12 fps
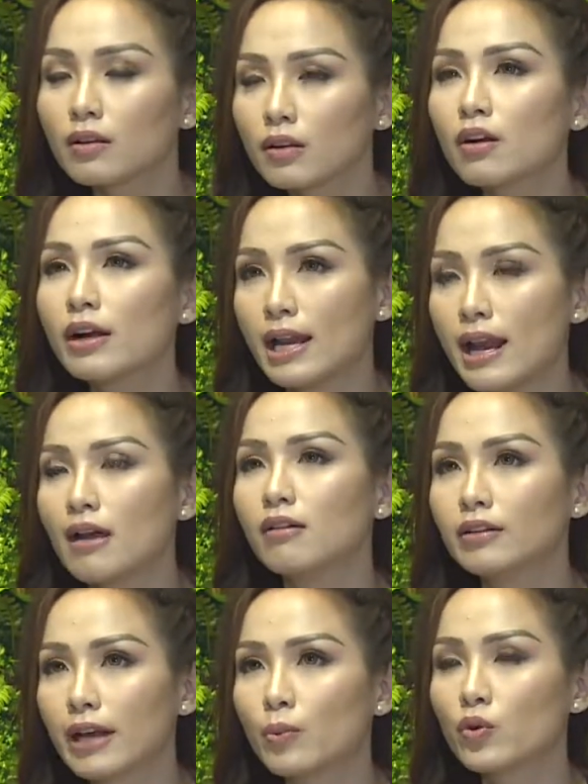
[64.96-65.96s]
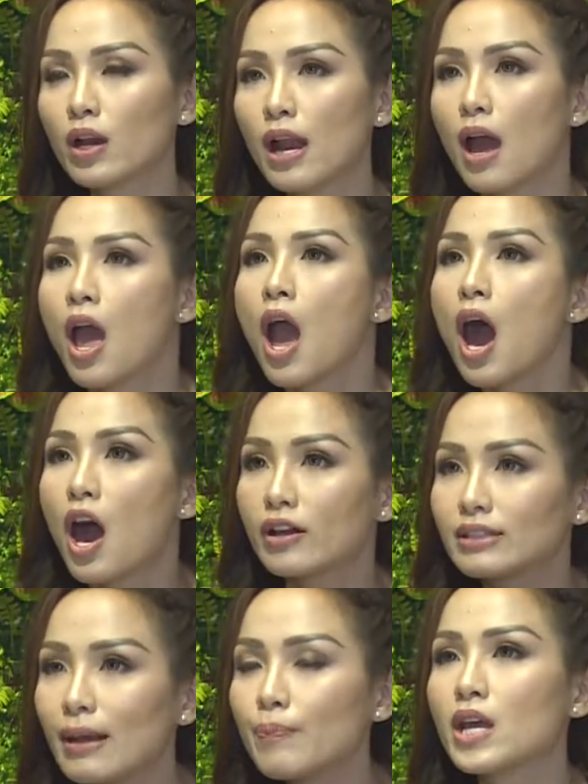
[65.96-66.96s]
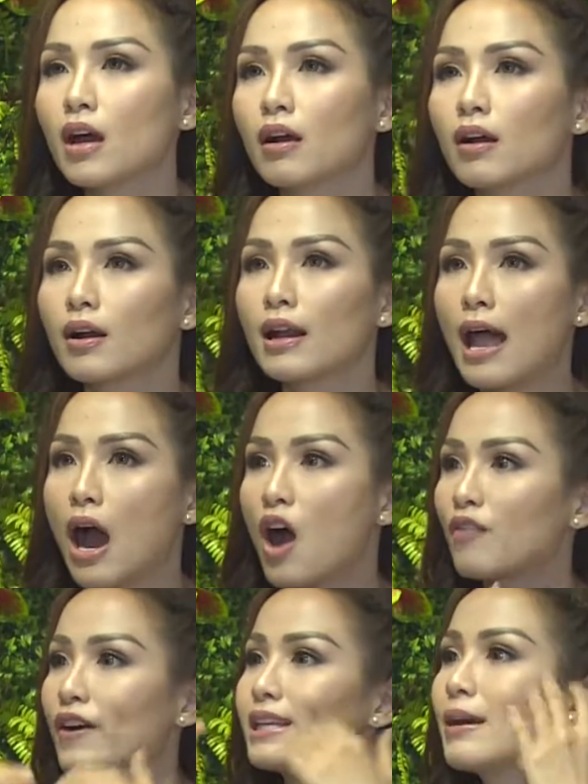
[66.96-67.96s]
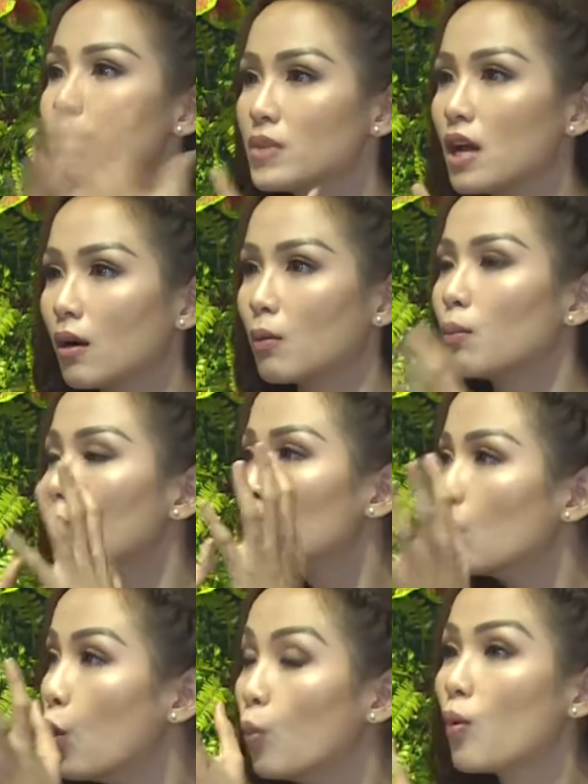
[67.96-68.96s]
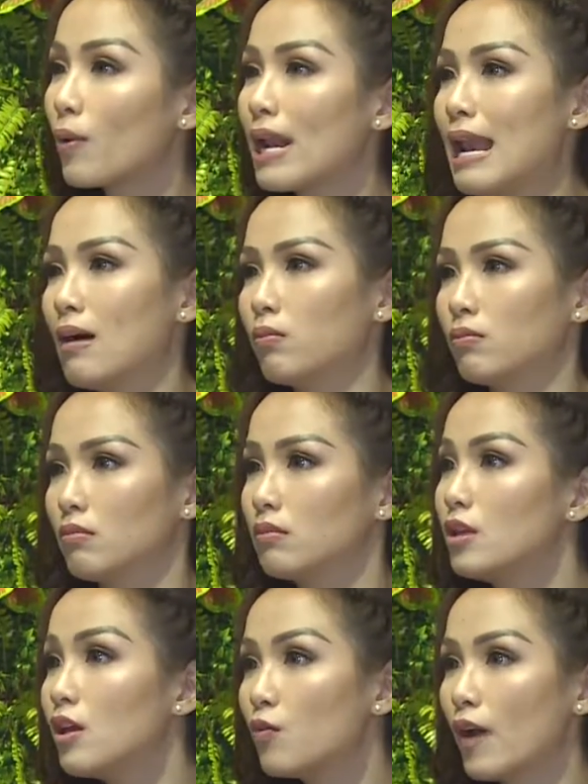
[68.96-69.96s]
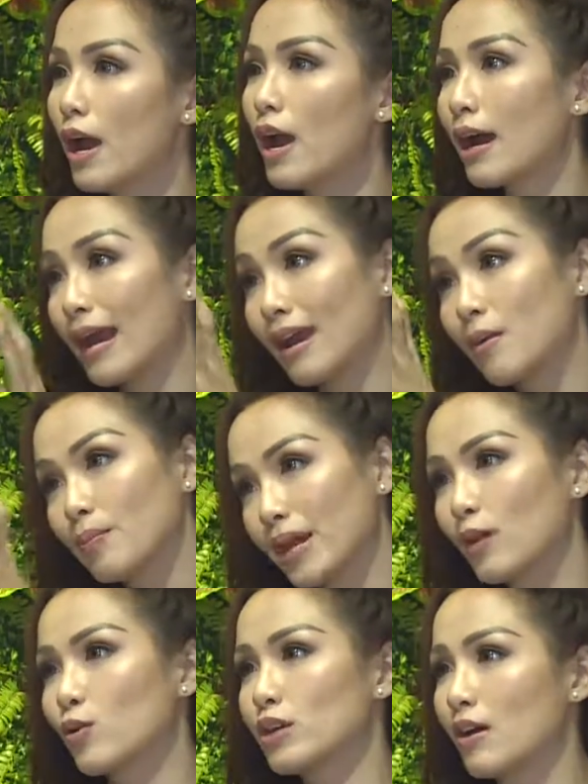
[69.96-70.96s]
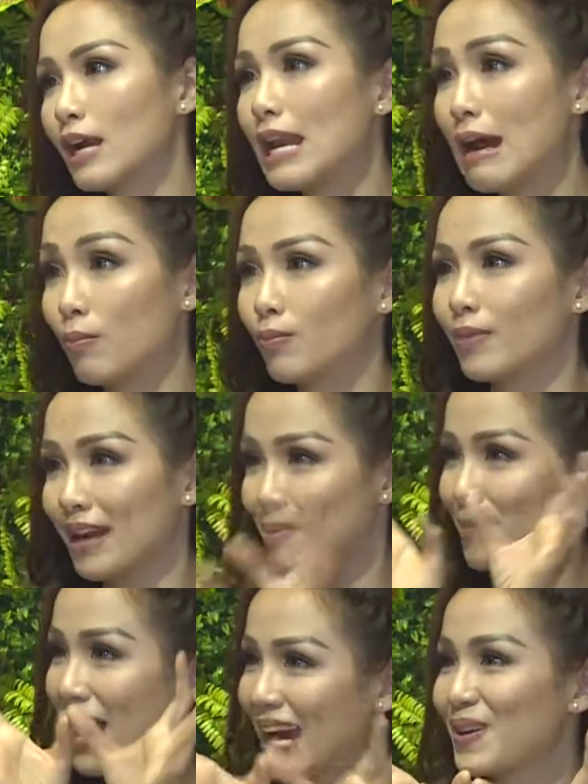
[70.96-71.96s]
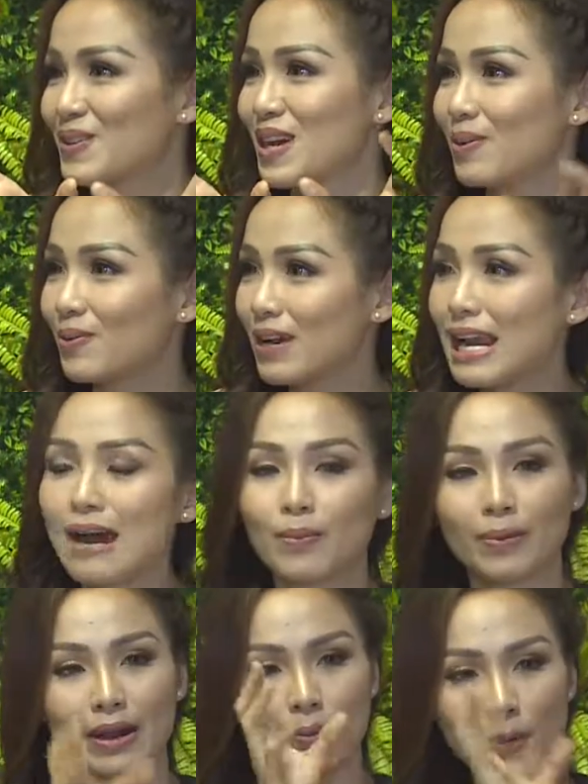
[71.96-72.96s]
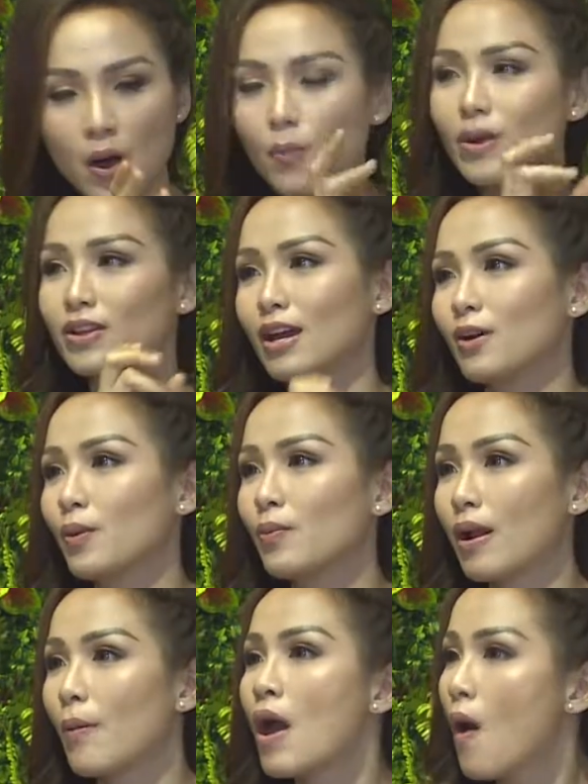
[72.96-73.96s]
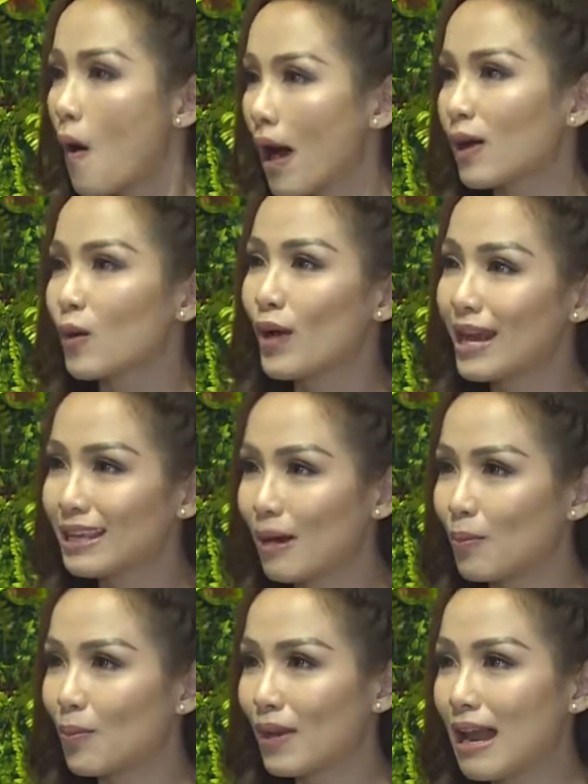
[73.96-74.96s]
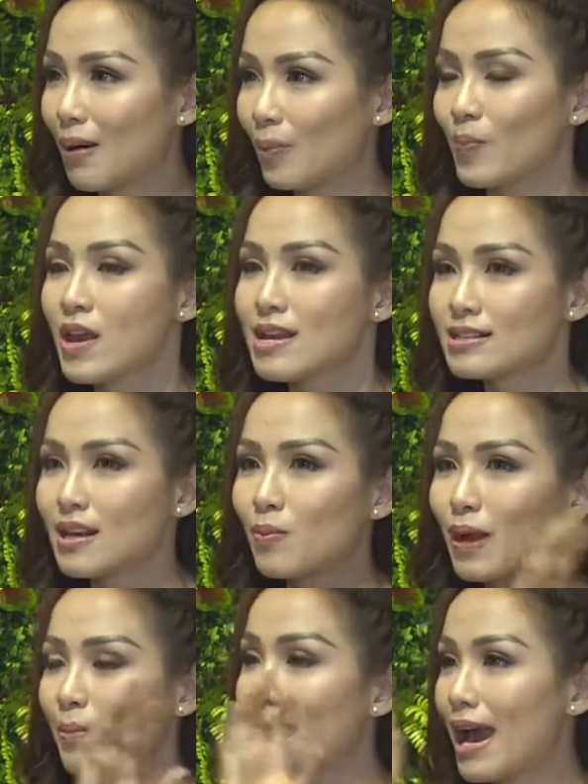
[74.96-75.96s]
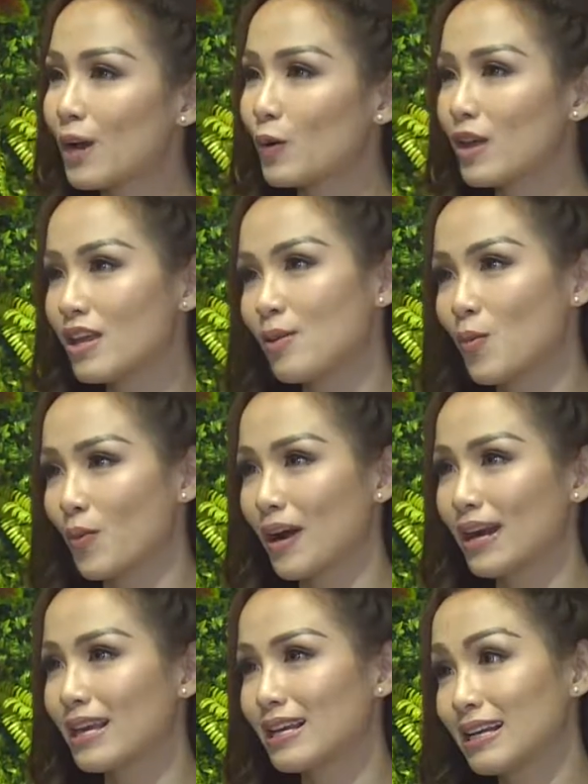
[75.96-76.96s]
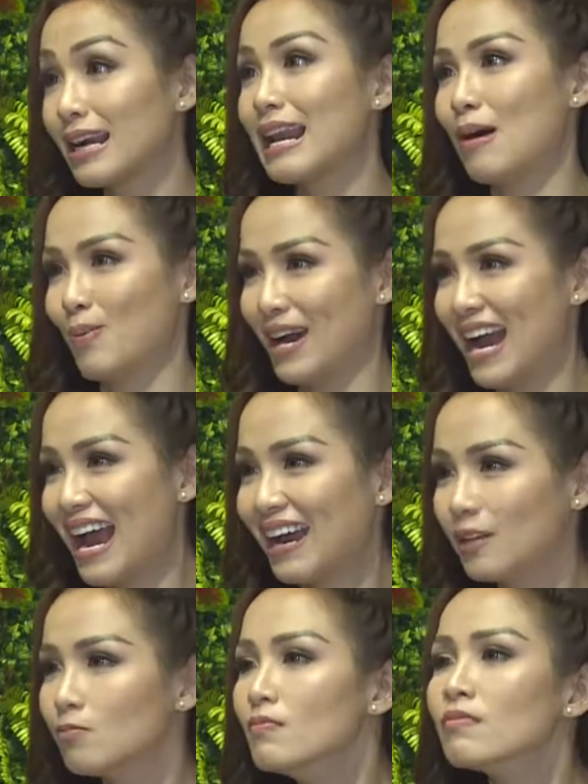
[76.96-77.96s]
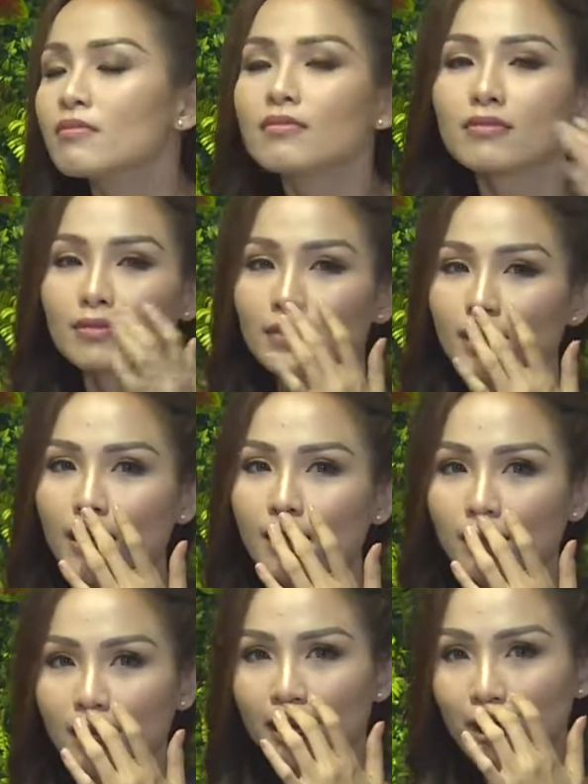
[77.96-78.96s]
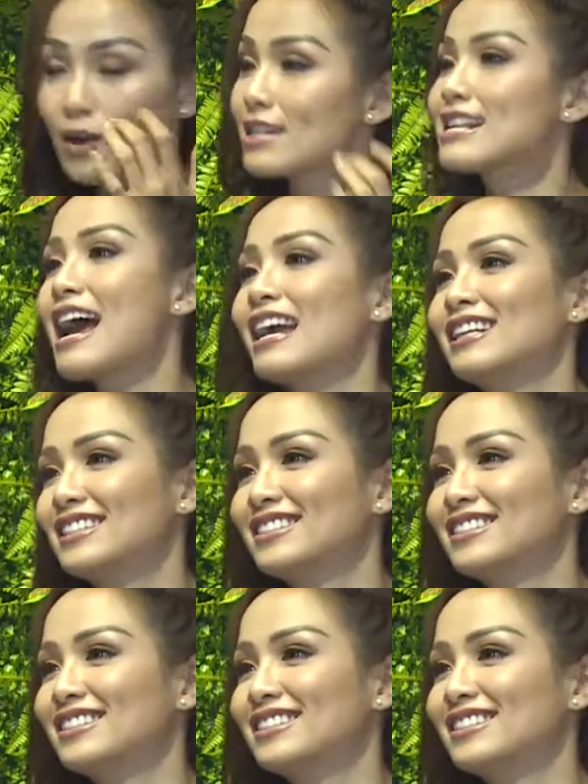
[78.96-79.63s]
có nghĩa là hương đang muốn nói là họ chấp nhận là họ phải chấp nhận luôn một cái lòng chứ không phải ngày hôm nay cô chọn cái lòng ngày mai cô chọn một cái lòng ngày mốt cô chọn cũng lòng hoặc cô đang chọn một cái lòng xong ngày mai cô đi với một cái cái lòng khác thì hương nghĩ cái đó là sai